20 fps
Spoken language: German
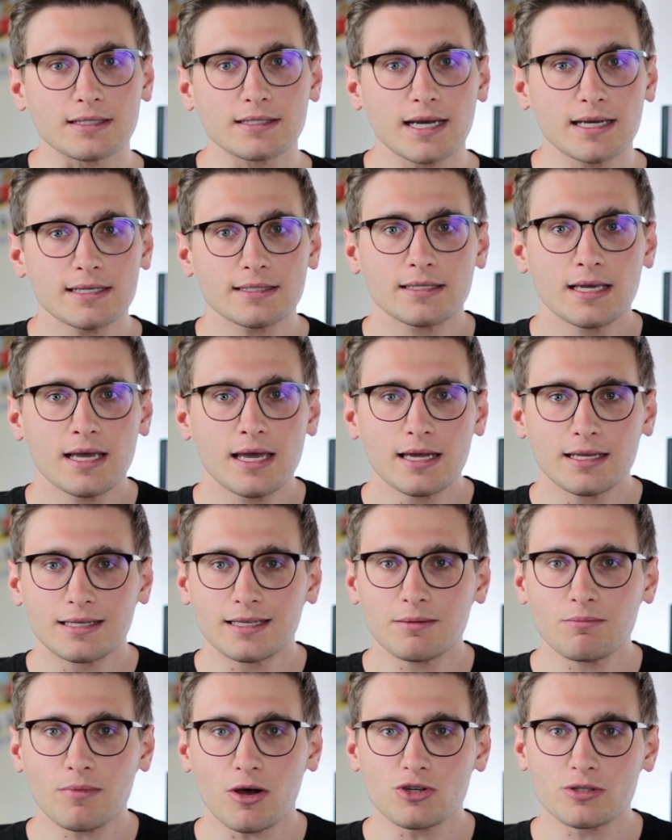Das heißt,
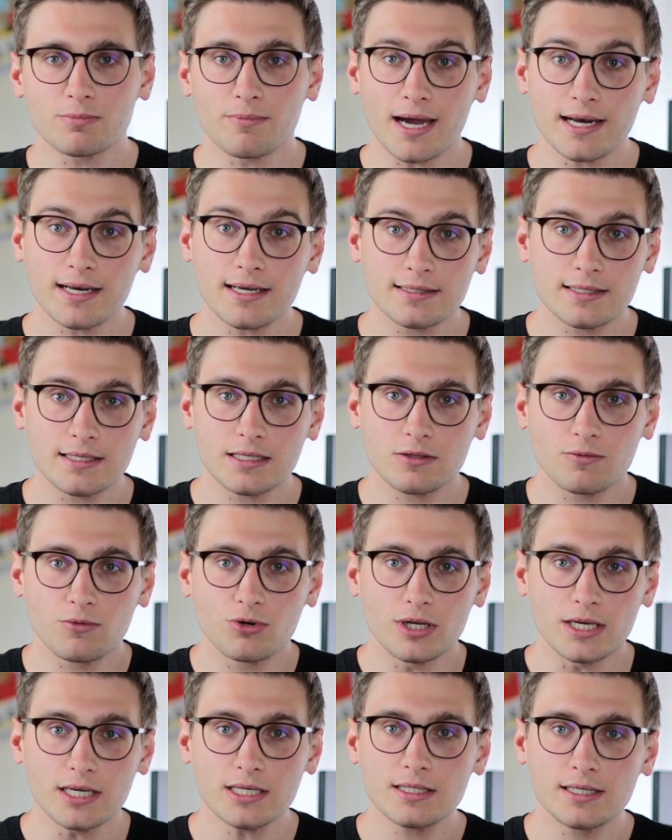nimm aus meiner Sicht
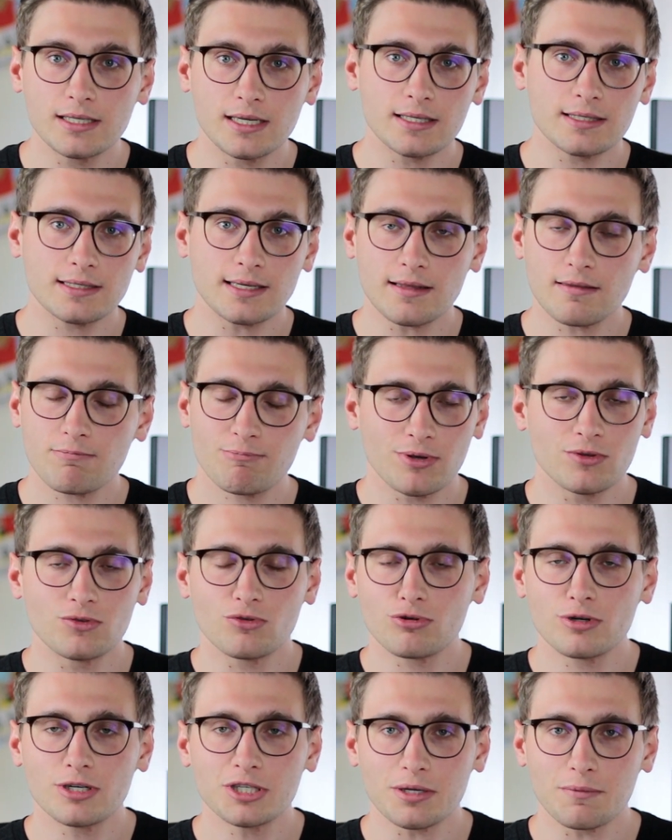würde ich dir jetzt ganz
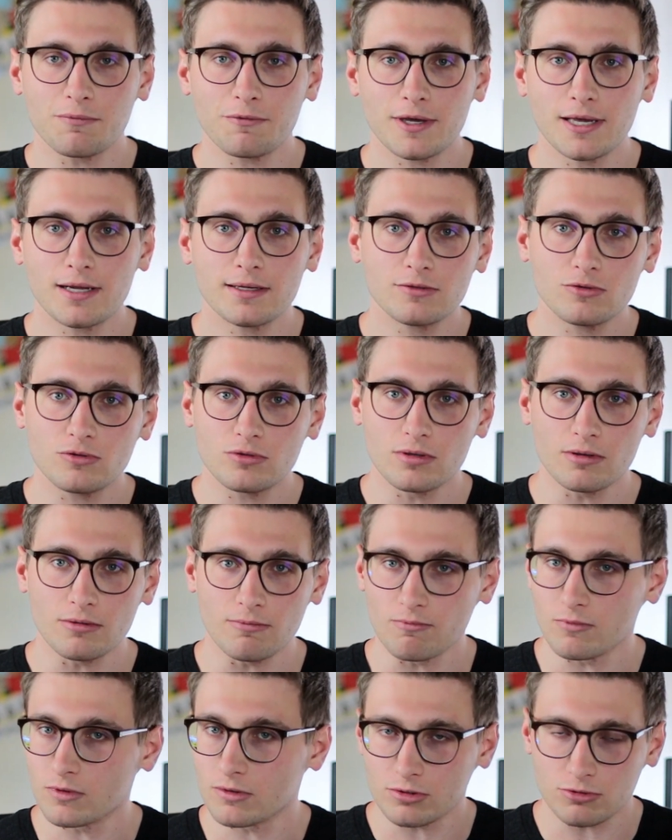persönlich empfehlen,
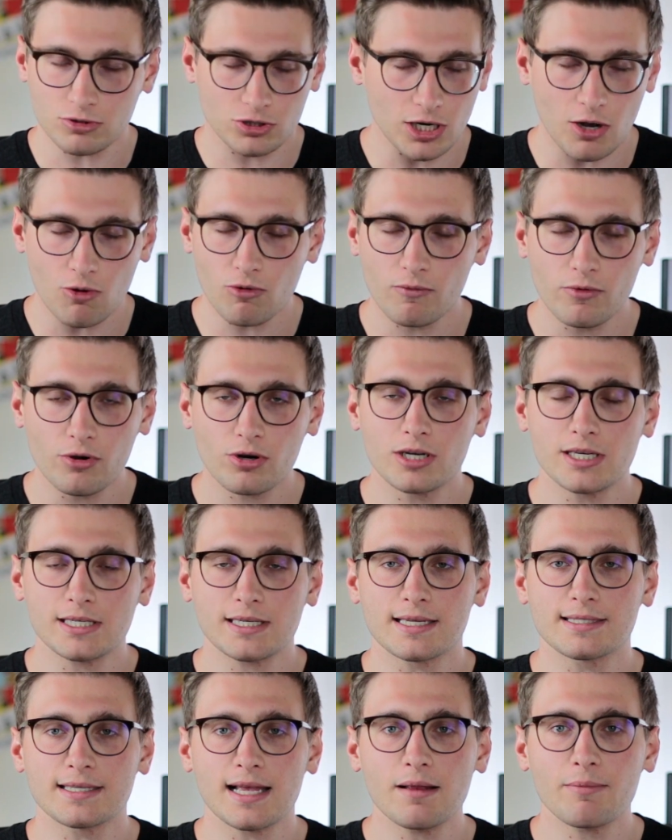ähm, schaue wirklich
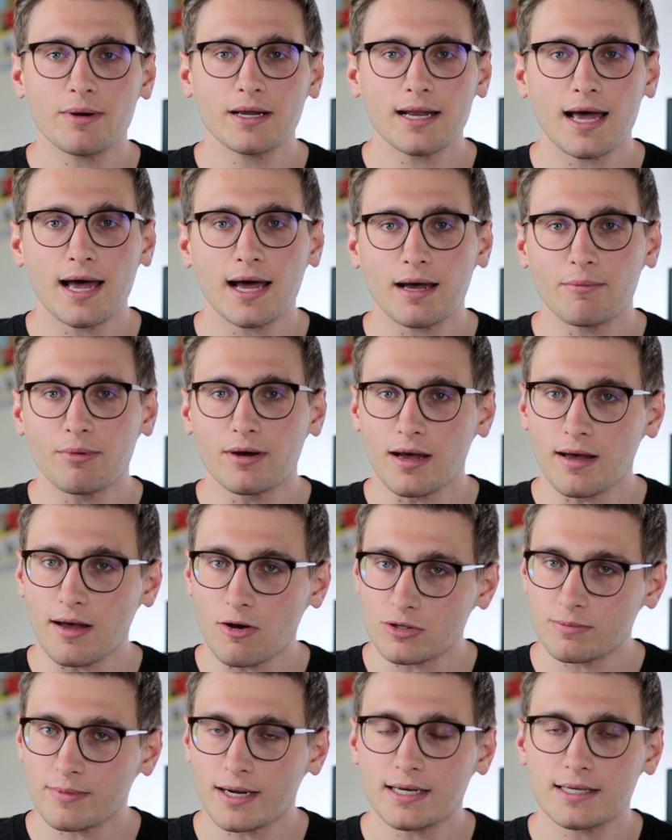da selber nach, aber
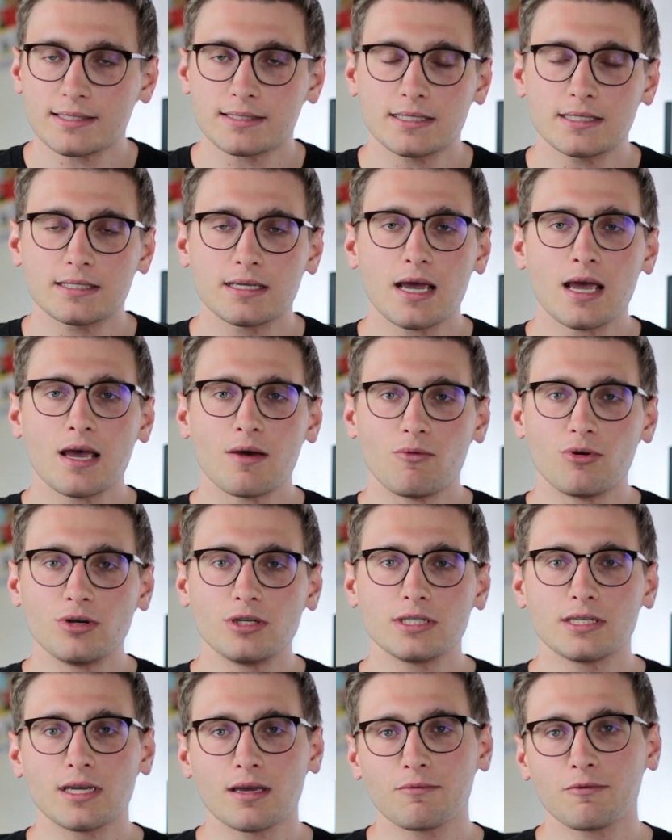aus meiner Sicht
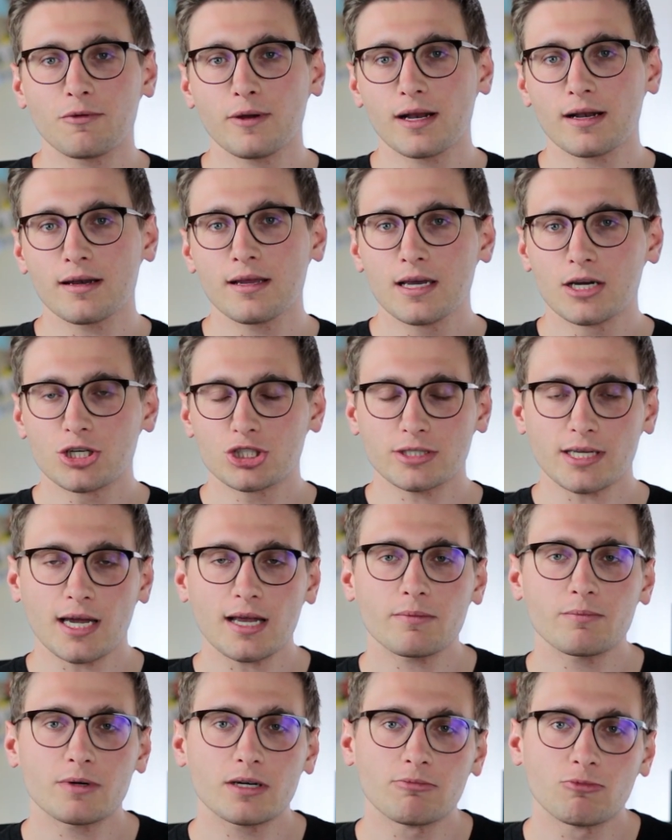würde ich dir empfehlen,
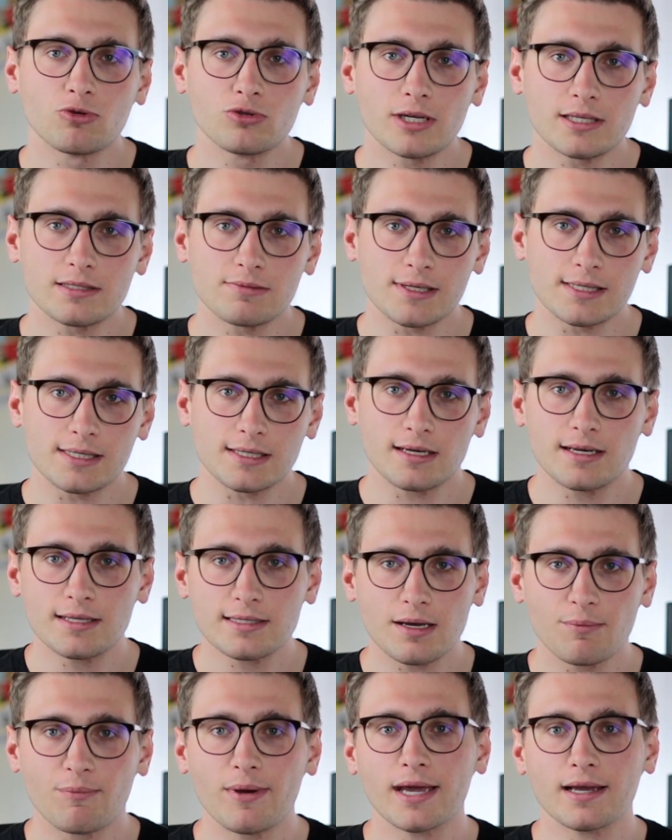starte mit in einem 120
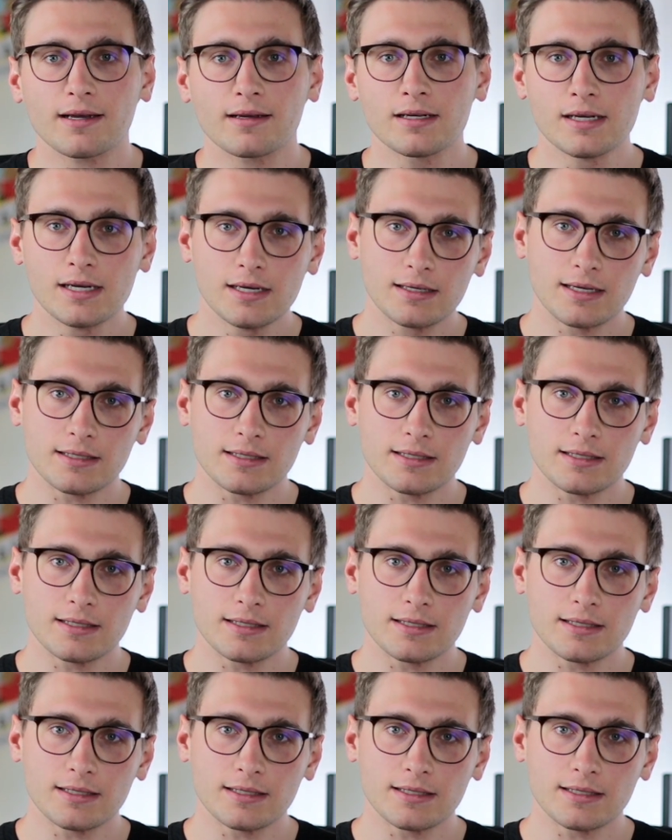Liter Becken.